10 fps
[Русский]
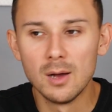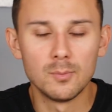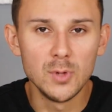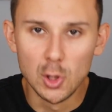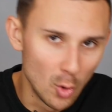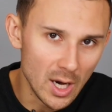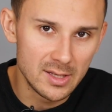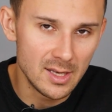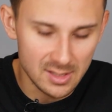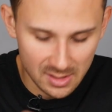MIUI
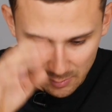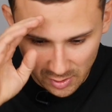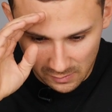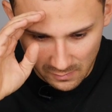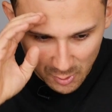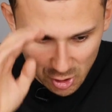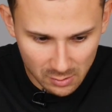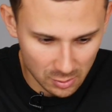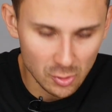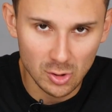10 об этом
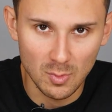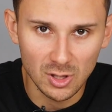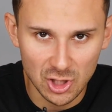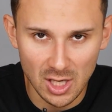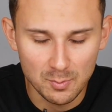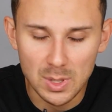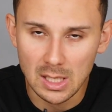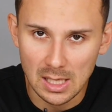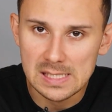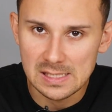вообще стоит молчать.
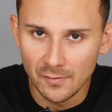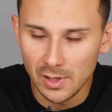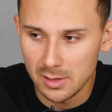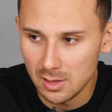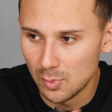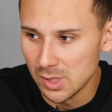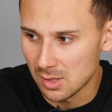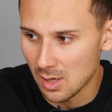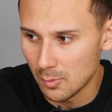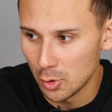Прекрасно выглядит,
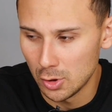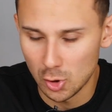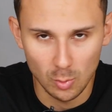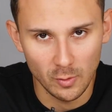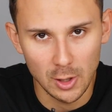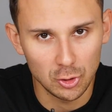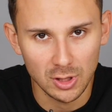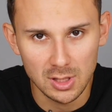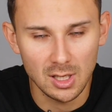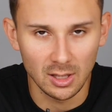быстро работает, но бывают
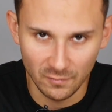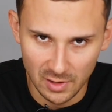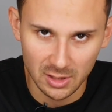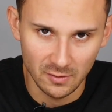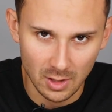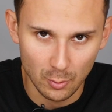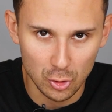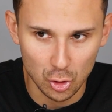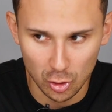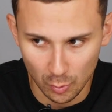такие конфликты в
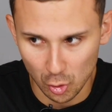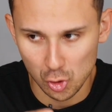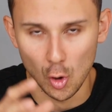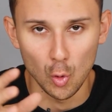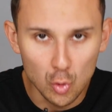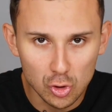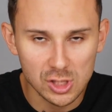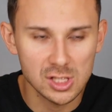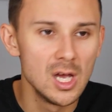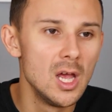работе, что просто
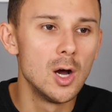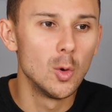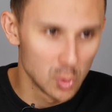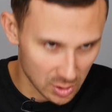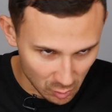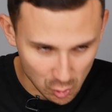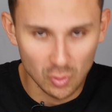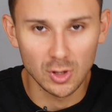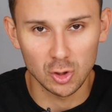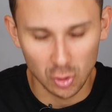ужас. У
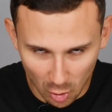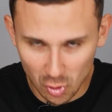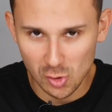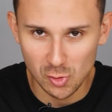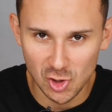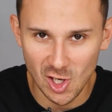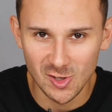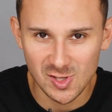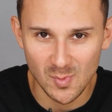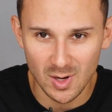Samsung тоже
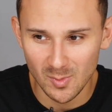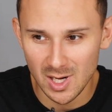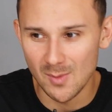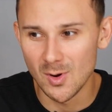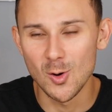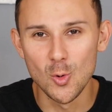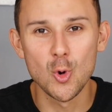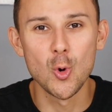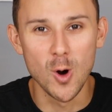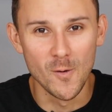случаются проблемы. У
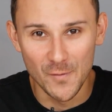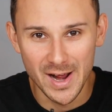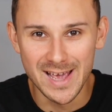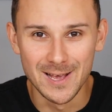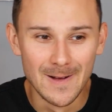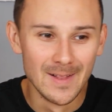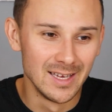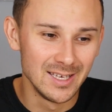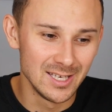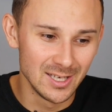Huawei
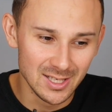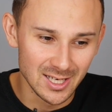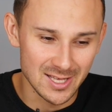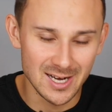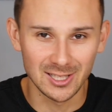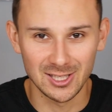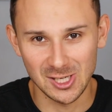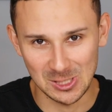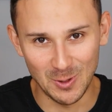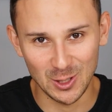и их некоторых
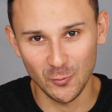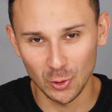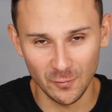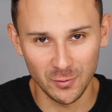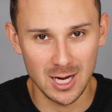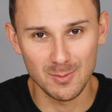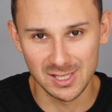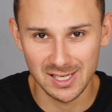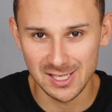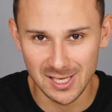смартфонов
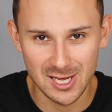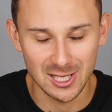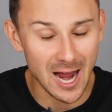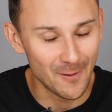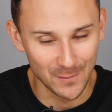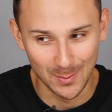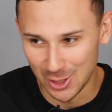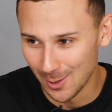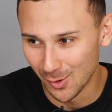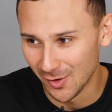флагманской серии там
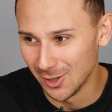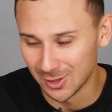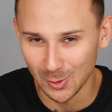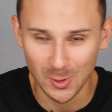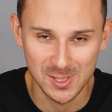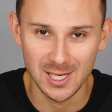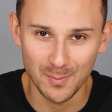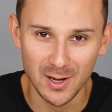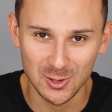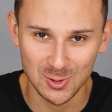вообще бывает такой
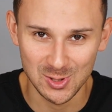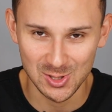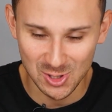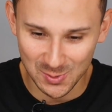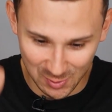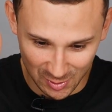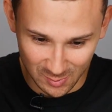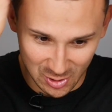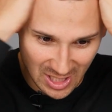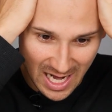зоопарк, что сидишь просто
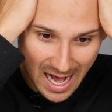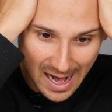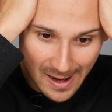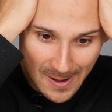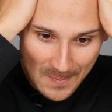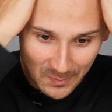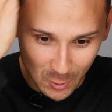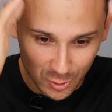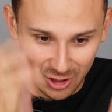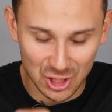думаешь, а
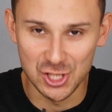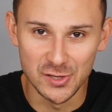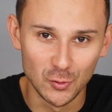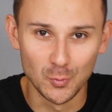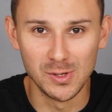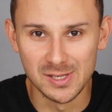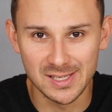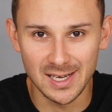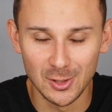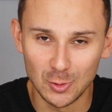куда-то шрифт
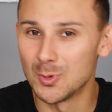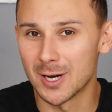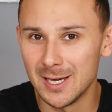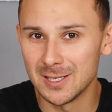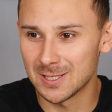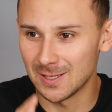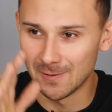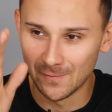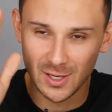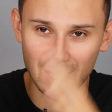уползает, упирается
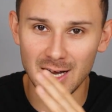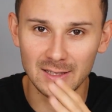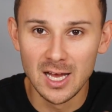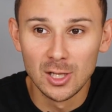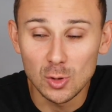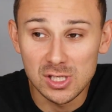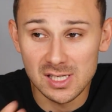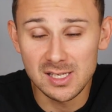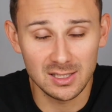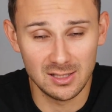в экран. То есть
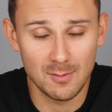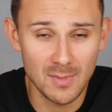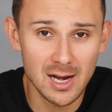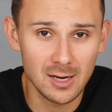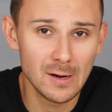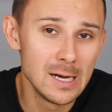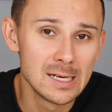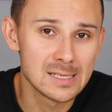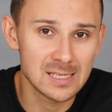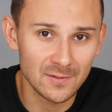нет нормального
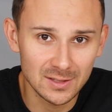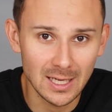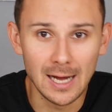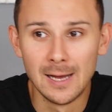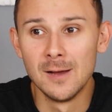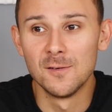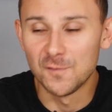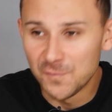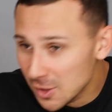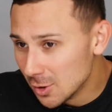софта.
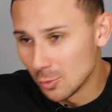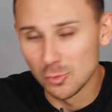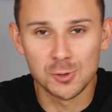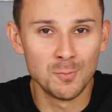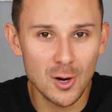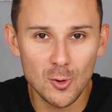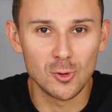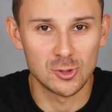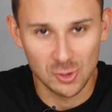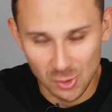Windows,
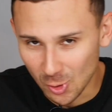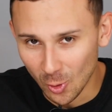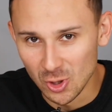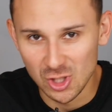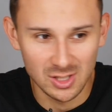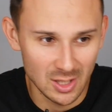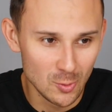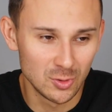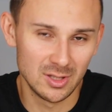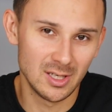MacOS тоже
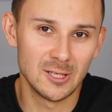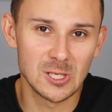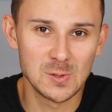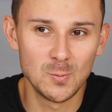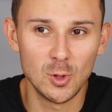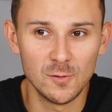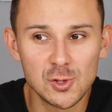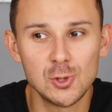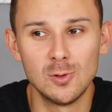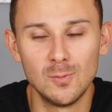дают иногда сбои собой.
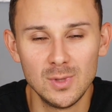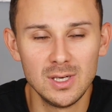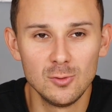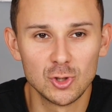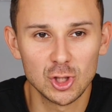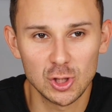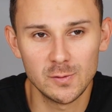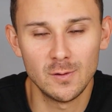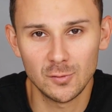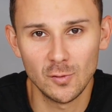Все, мы уже
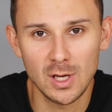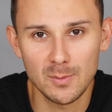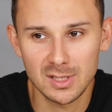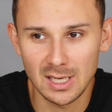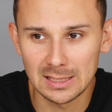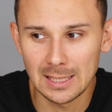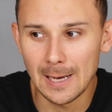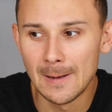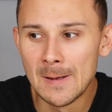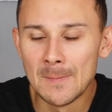живем в то время,
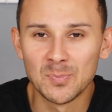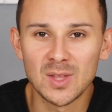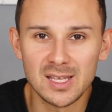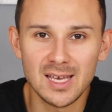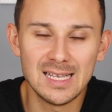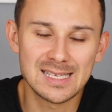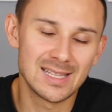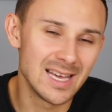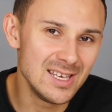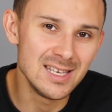когда надеяться
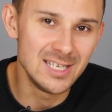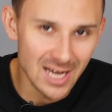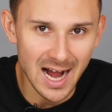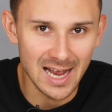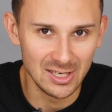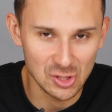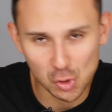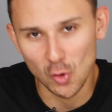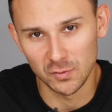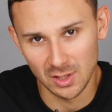на идеальный
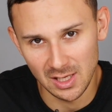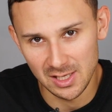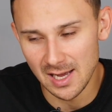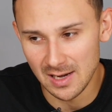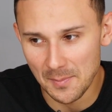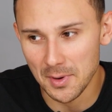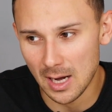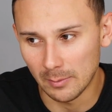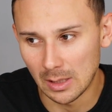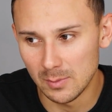софт, на идеальное
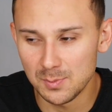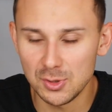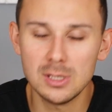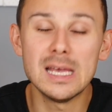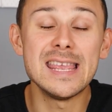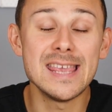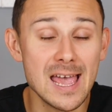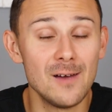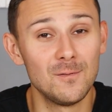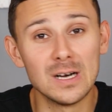программное обеспечение
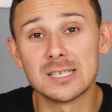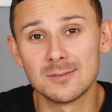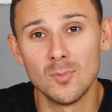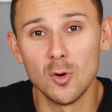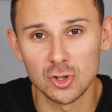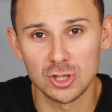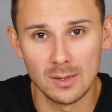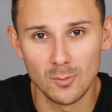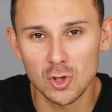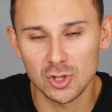невозможно.
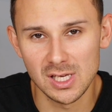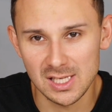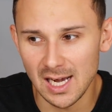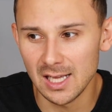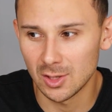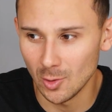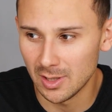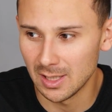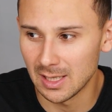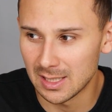Можно искать
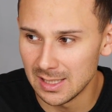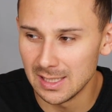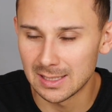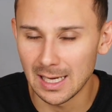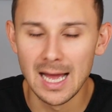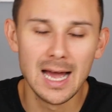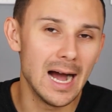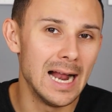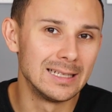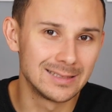только какие-то
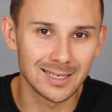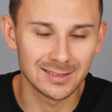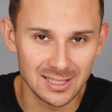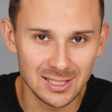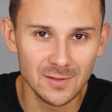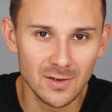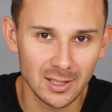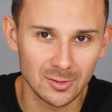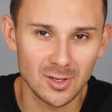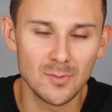альтернативы,
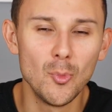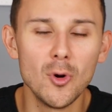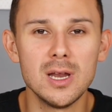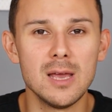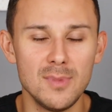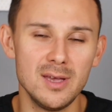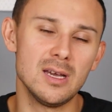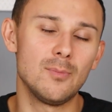которые более-менее